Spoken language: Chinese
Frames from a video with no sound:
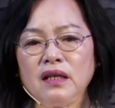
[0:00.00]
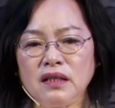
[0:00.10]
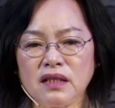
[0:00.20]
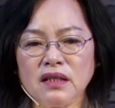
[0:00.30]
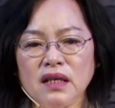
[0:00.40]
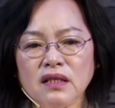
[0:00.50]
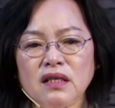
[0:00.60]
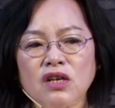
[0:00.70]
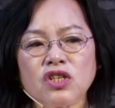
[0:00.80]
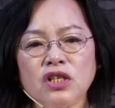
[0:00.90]
你今天
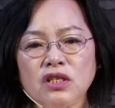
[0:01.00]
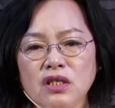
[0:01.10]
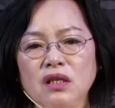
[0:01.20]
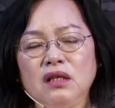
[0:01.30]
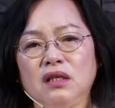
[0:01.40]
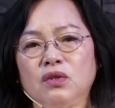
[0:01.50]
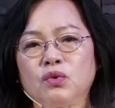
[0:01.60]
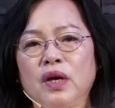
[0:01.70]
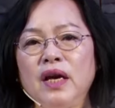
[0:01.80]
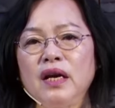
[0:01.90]
向神认你的
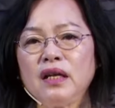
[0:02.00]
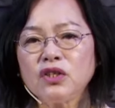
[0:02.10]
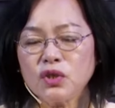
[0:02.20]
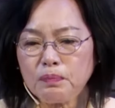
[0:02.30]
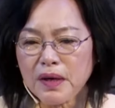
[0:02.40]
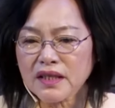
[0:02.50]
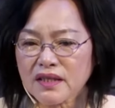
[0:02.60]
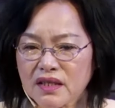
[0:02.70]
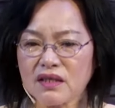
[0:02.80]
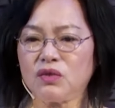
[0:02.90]
罪，就被
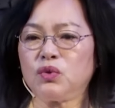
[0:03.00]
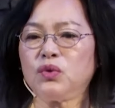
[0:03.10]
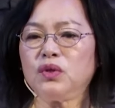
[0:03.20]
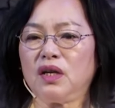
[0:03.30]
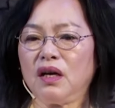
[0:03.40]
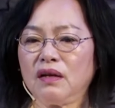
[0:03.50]
洗去了，